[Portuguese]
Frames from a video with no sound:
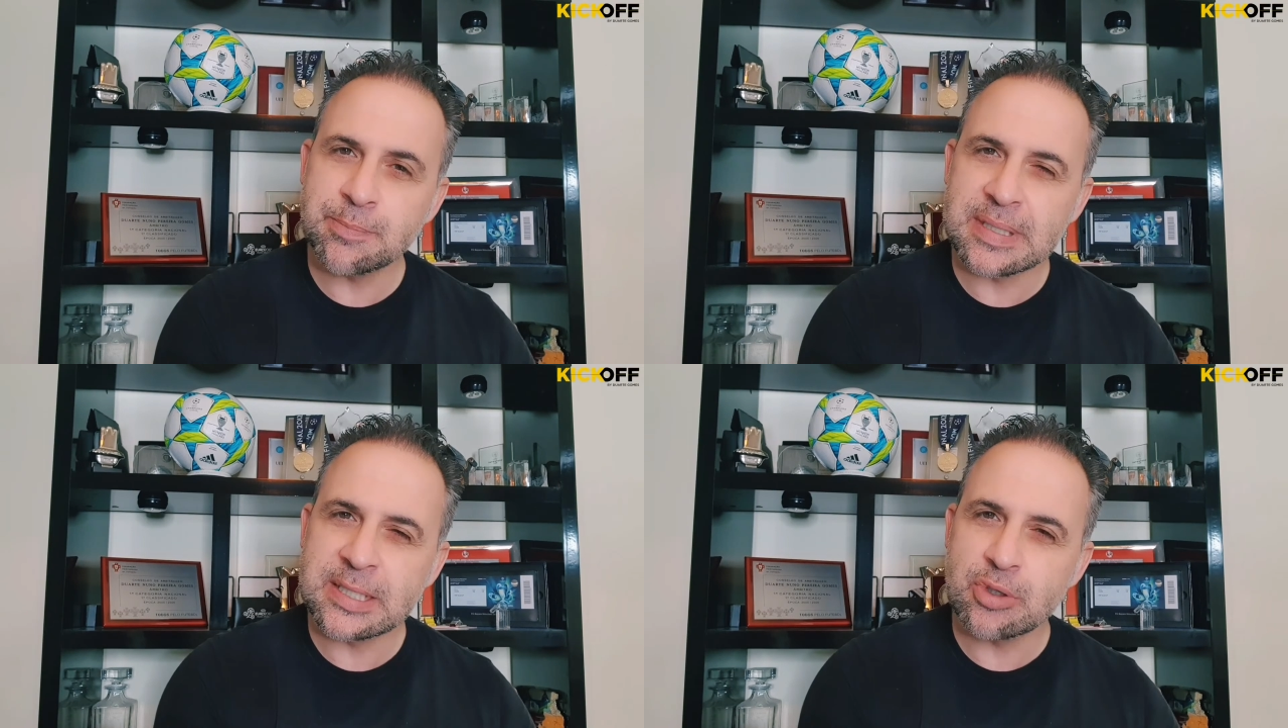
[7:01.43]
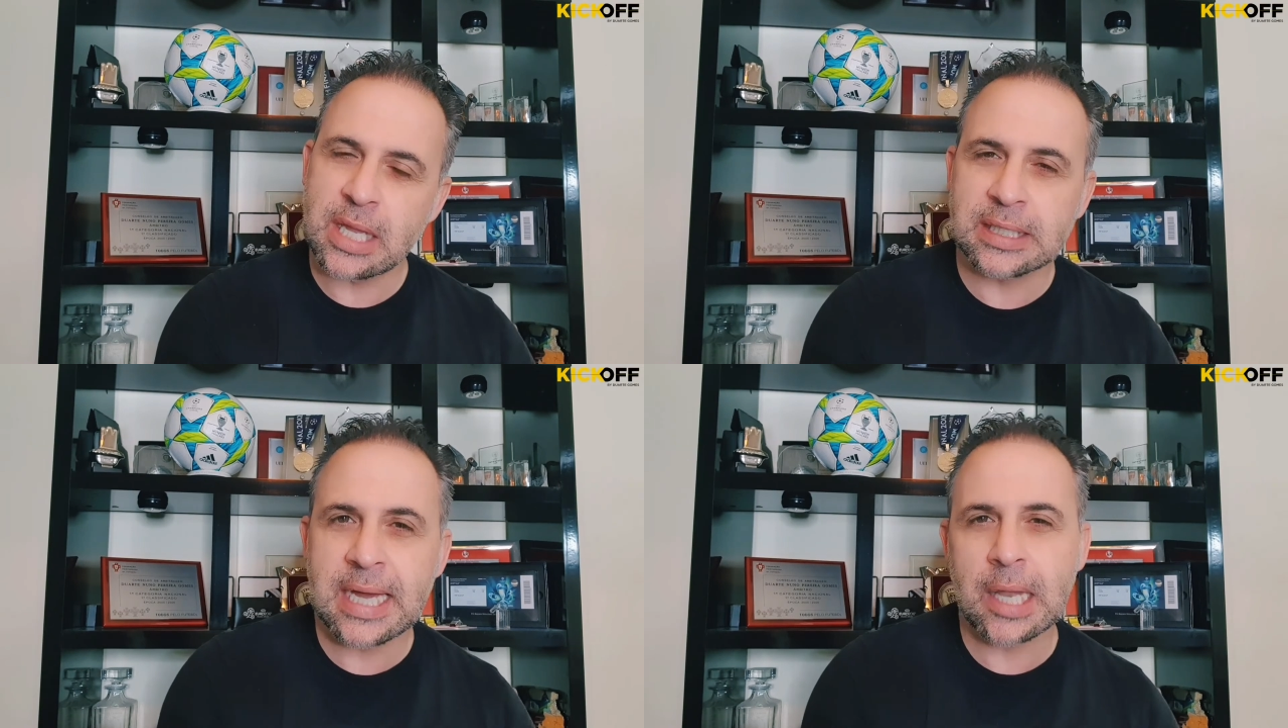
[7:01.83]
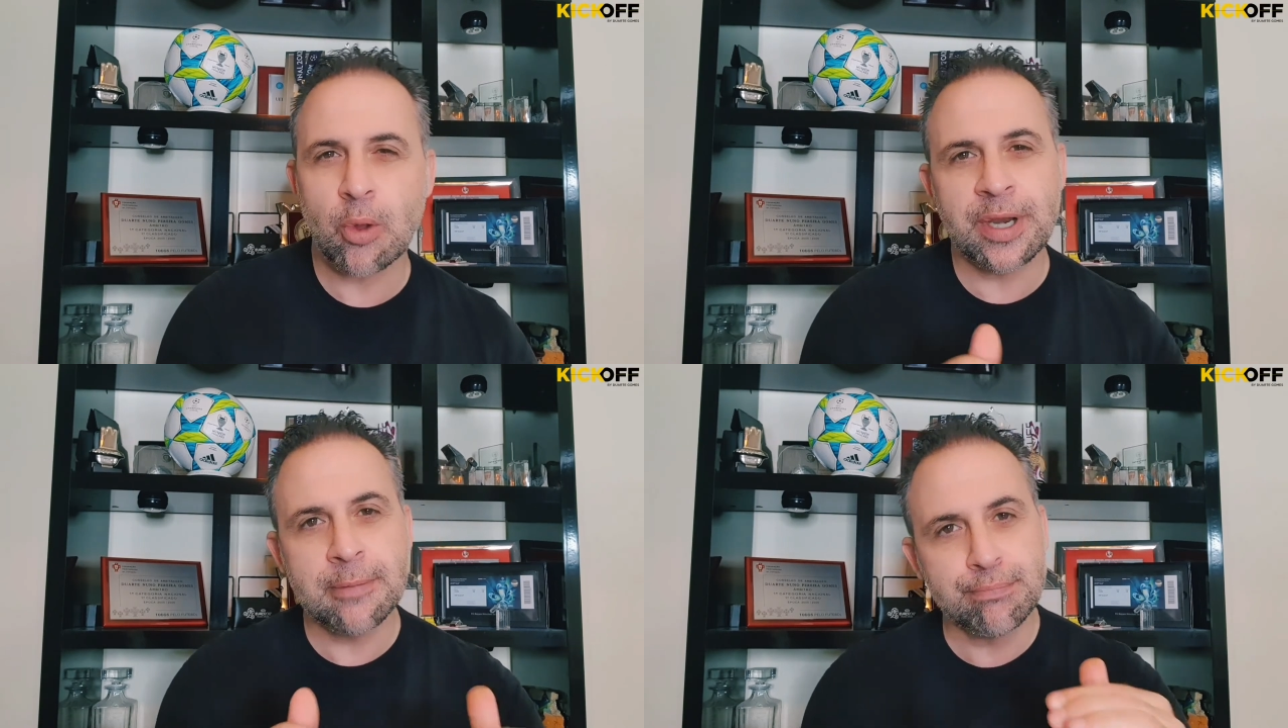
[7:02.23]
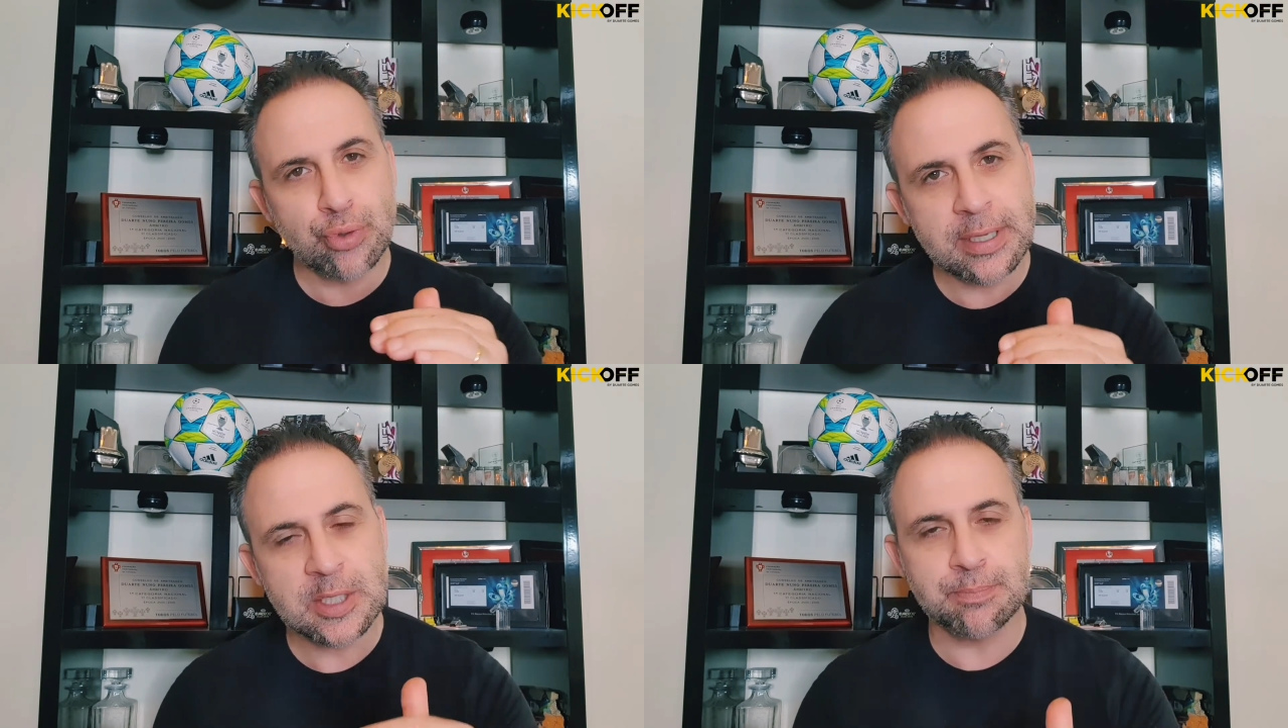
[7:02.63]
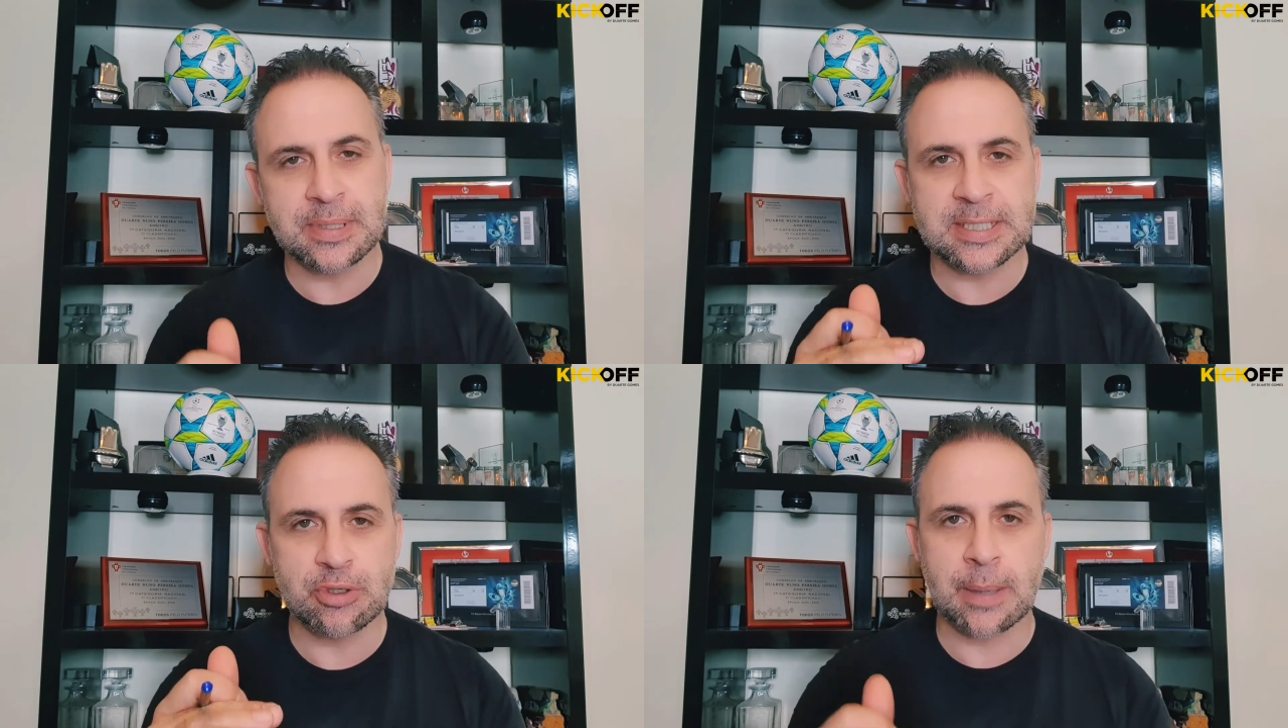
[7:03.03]
pareceu já legal ou nem por isso
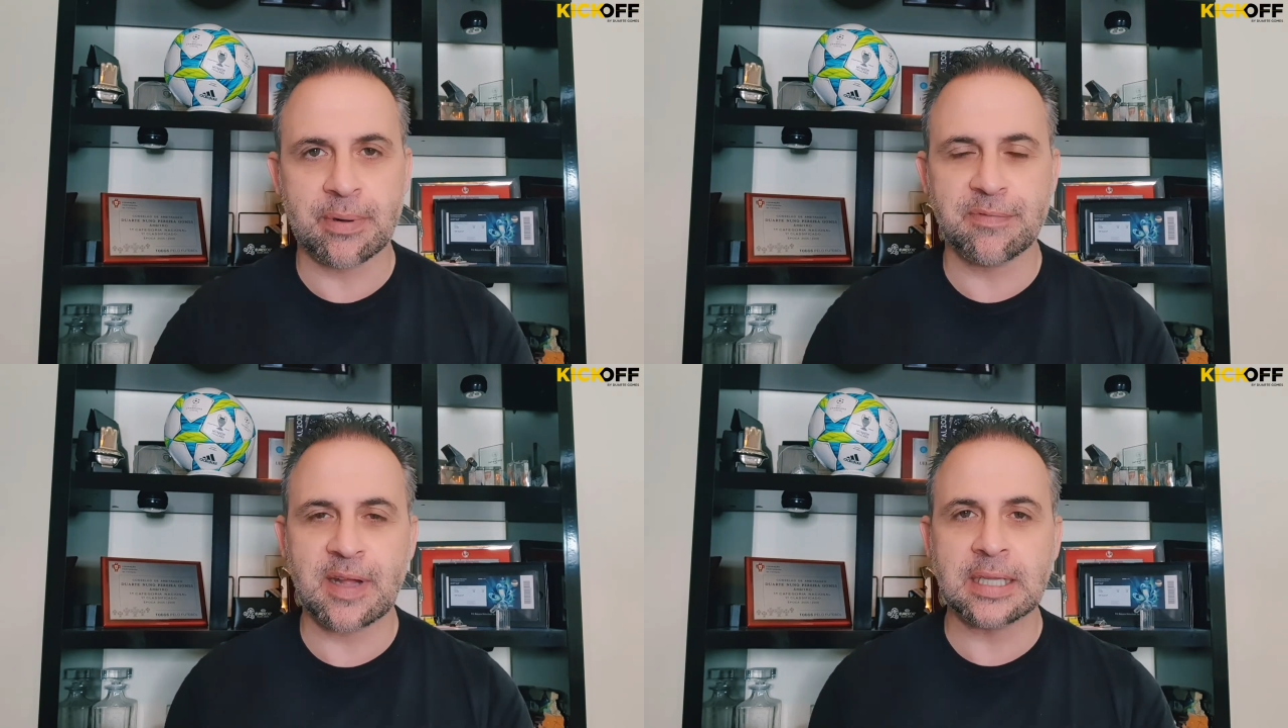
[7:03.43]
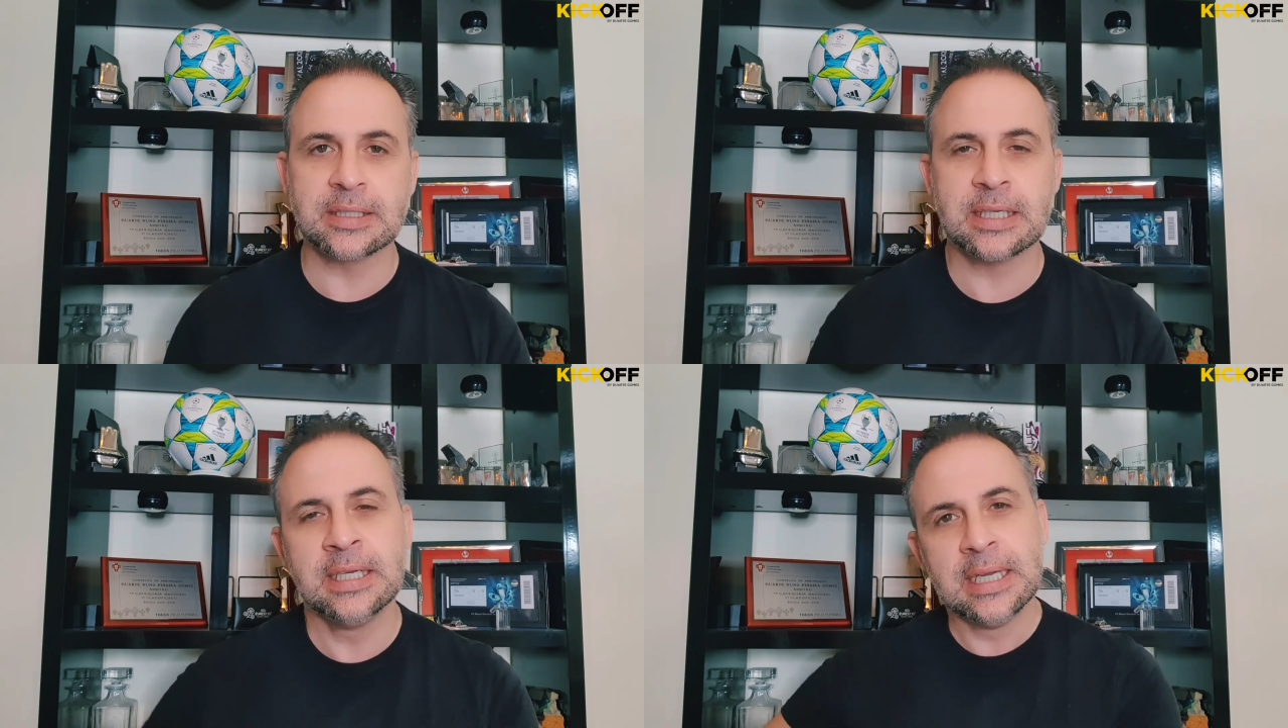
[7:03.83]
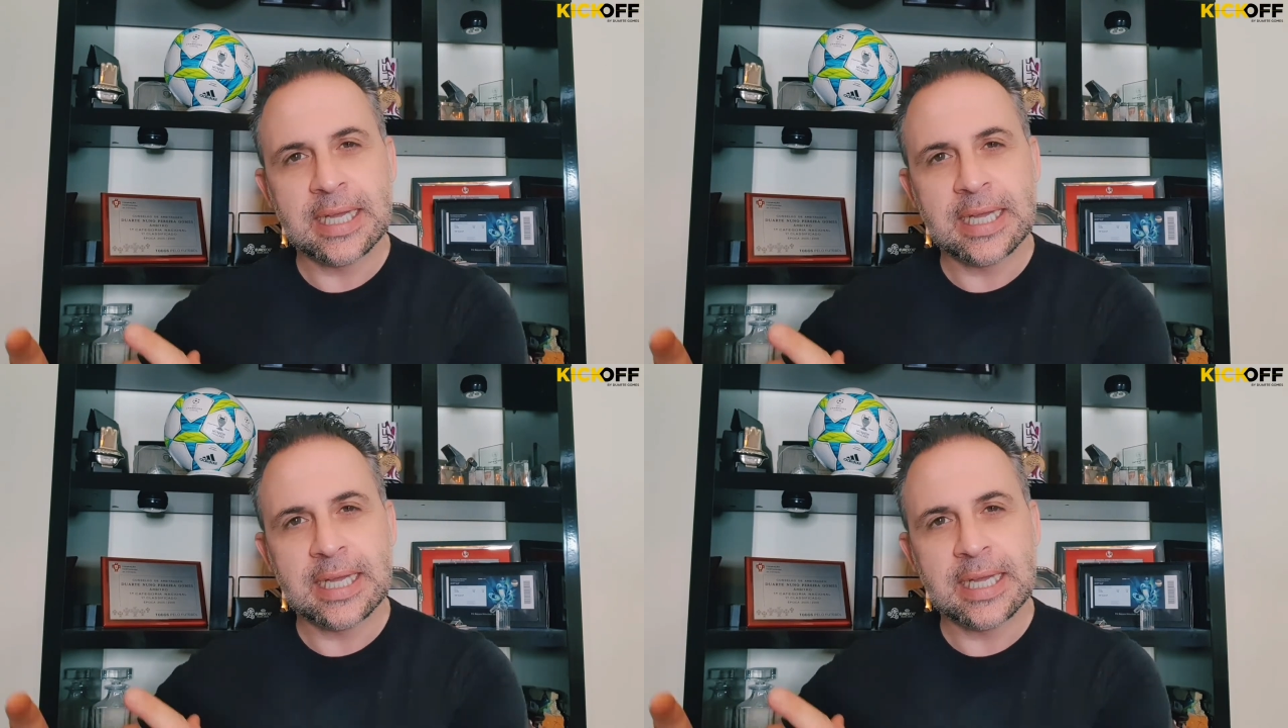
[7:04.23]
pareceu já para falta,